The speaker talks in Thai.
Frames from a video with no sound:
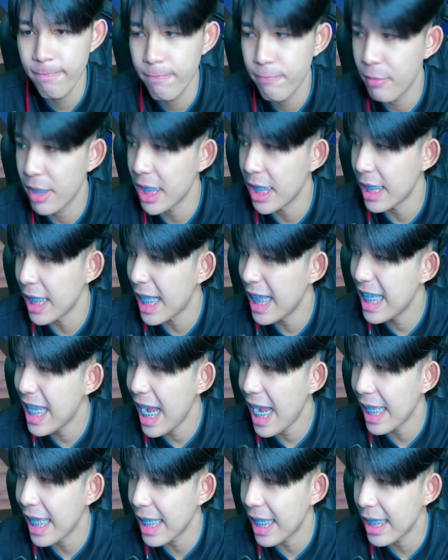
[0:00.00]
หมายถึงในเรื่อง
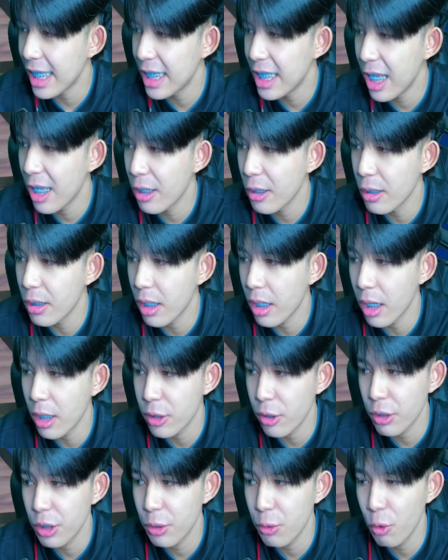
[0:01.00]
อะนะ ในเรื่องซ
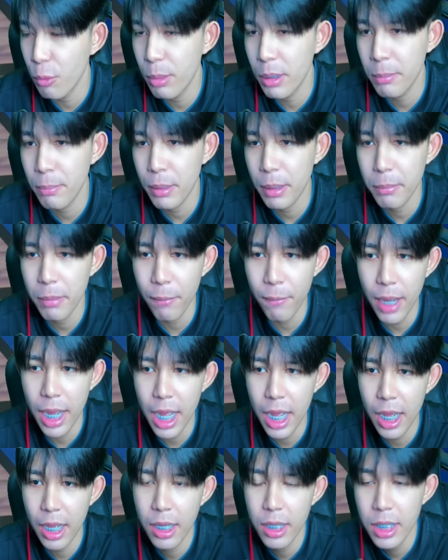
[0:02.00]
องจินอูเป็นเป็นแบบว่า
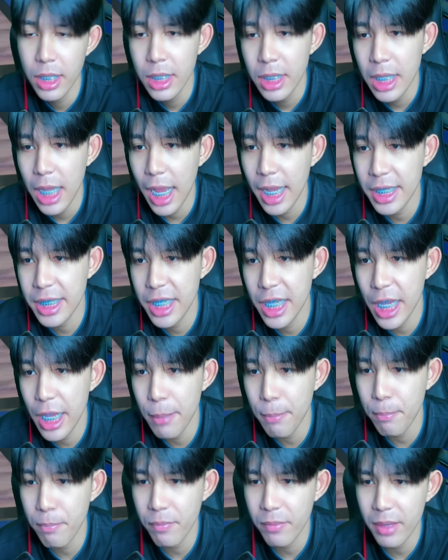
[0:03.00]
อาชีพ
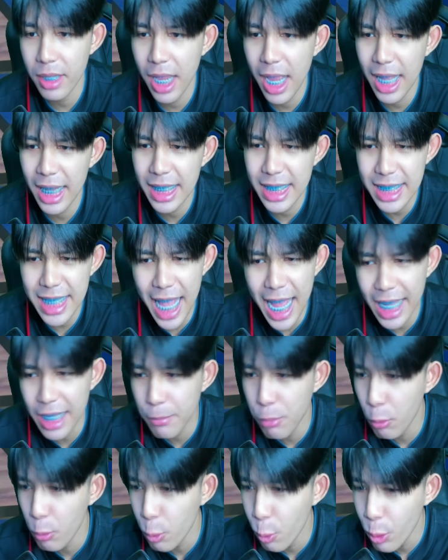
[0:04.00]
อะไรสักอย่างเนี่ย
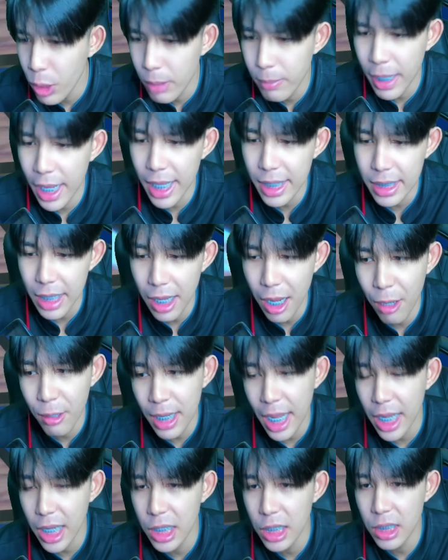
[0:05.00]
ผมกูลืมแล้วแต่เอา
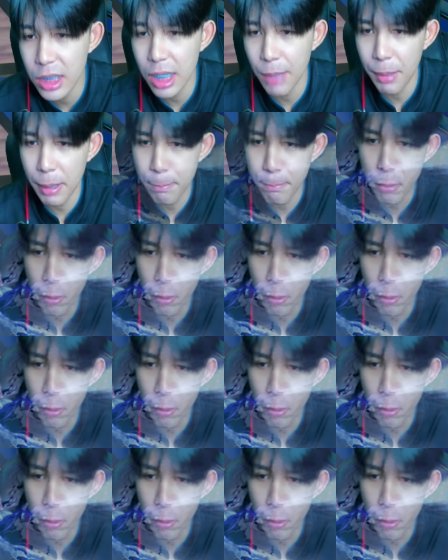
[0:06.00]
ง่ายคือสามารถปลุ